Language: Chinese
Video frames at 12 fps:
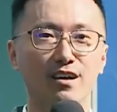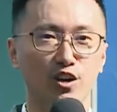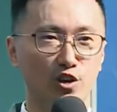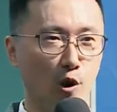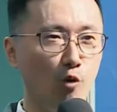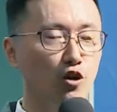
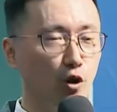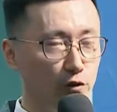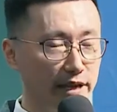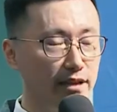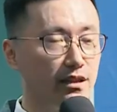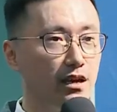狗狗
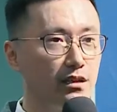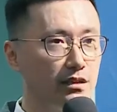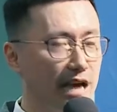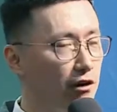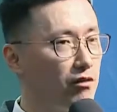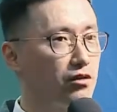年呢，
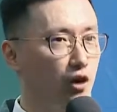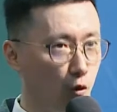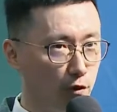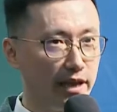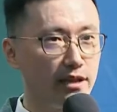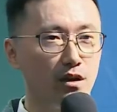要狗
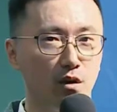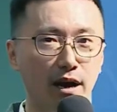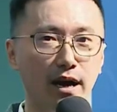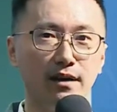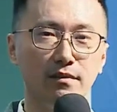年的话，